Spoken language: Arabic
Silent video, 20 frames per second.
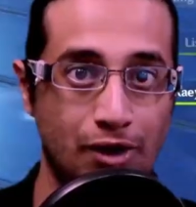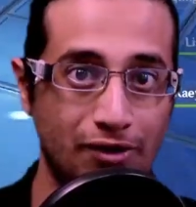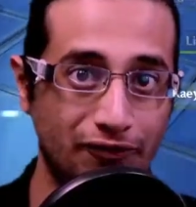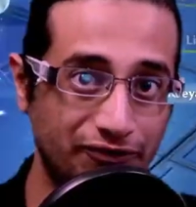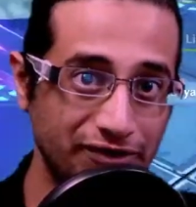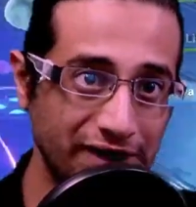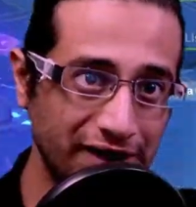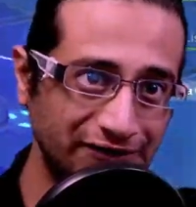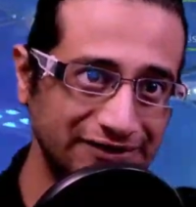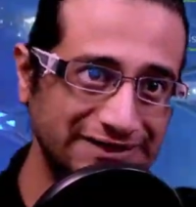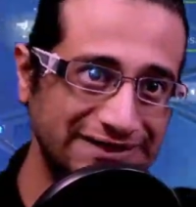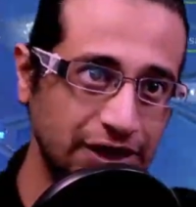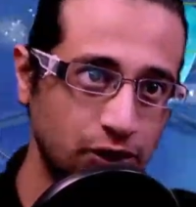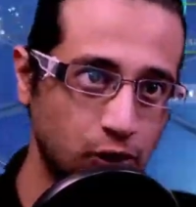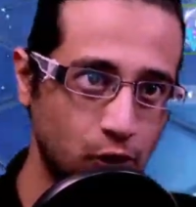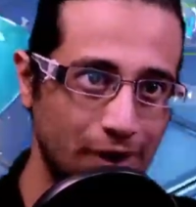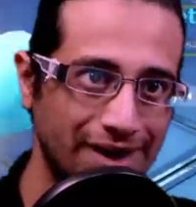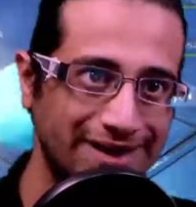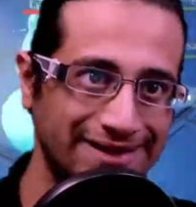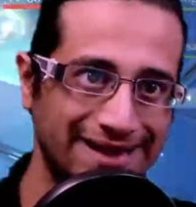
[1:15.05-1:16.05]
وفي
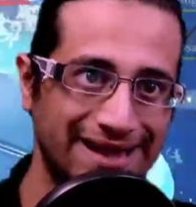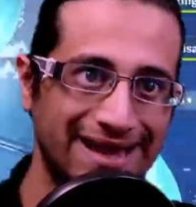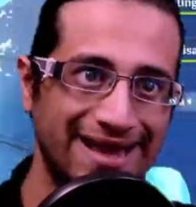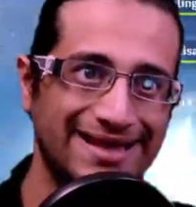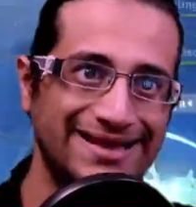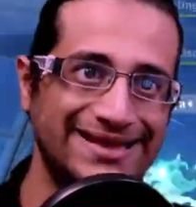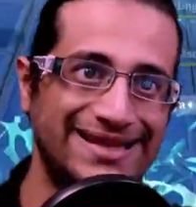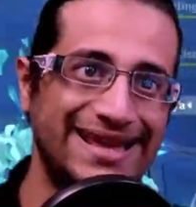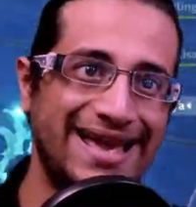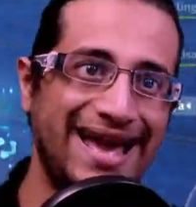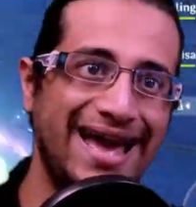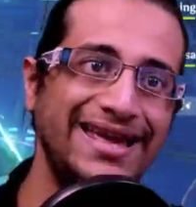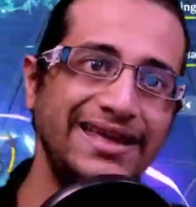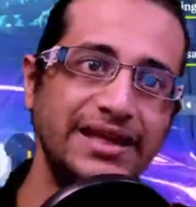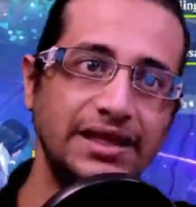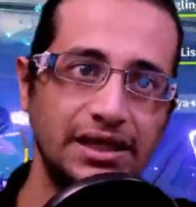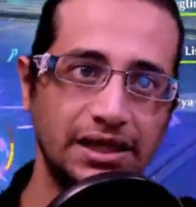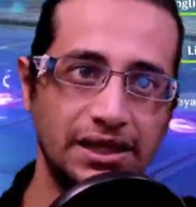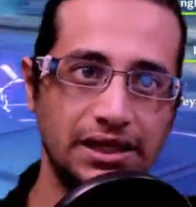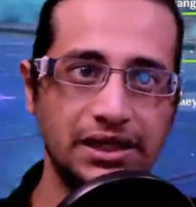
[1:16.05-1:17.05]
نفس الوقت
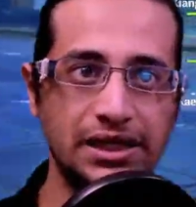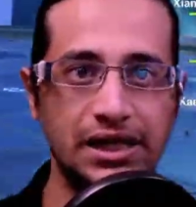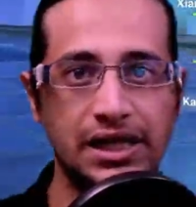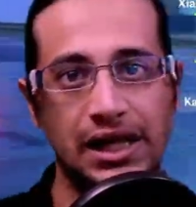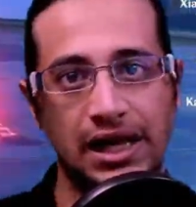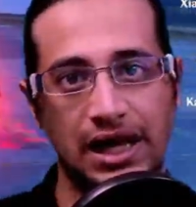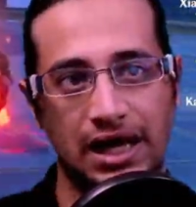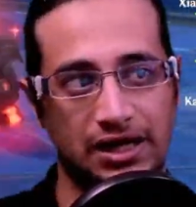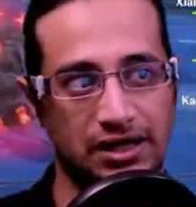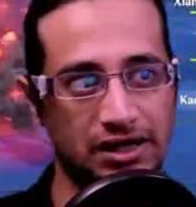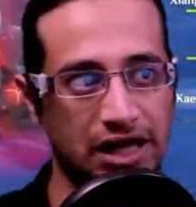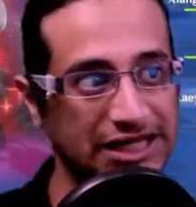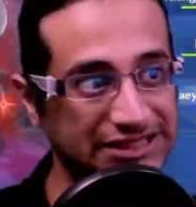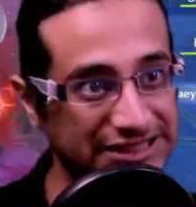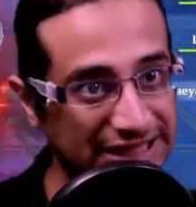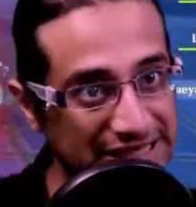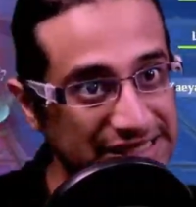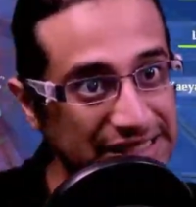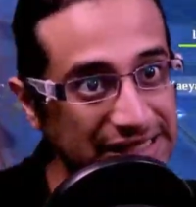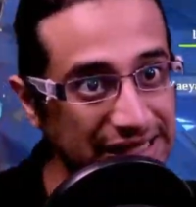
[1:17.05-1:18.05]
تهيل
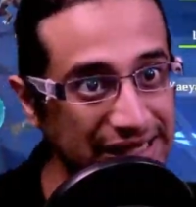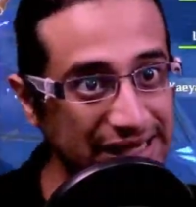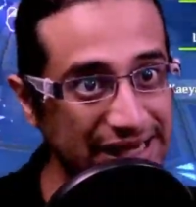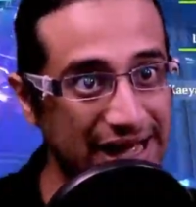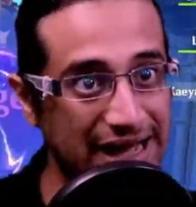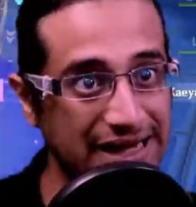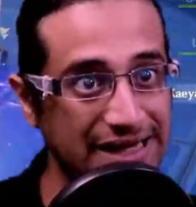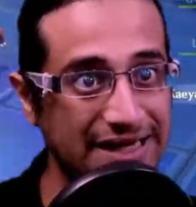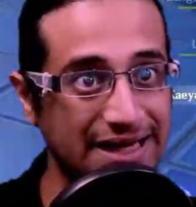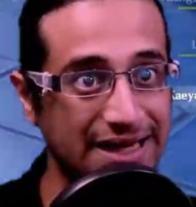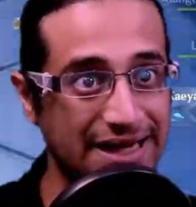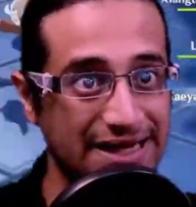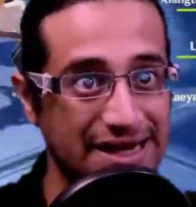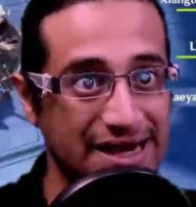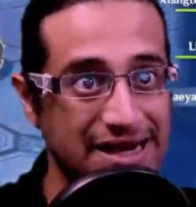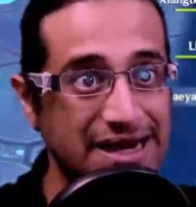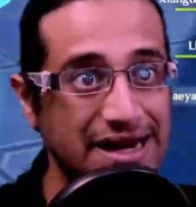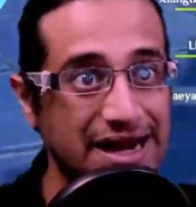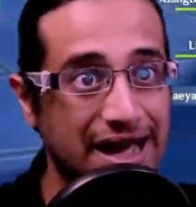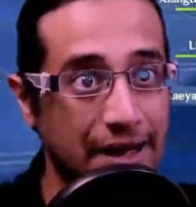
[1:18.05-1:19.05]
الشخصيه اللي حاليا
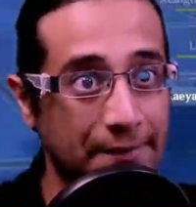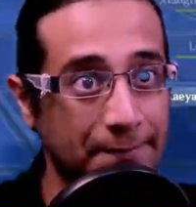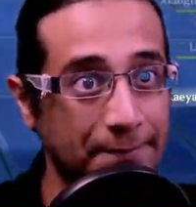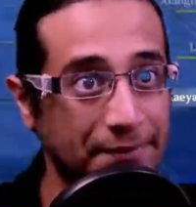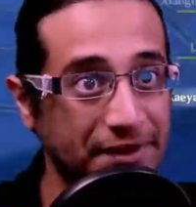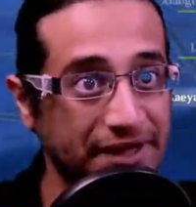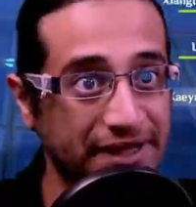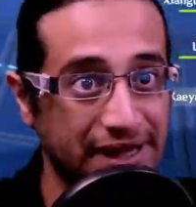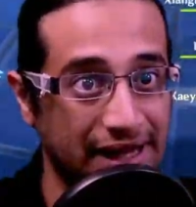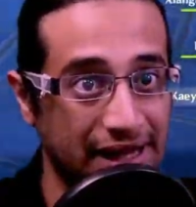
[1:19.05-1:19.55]
احنا نلعب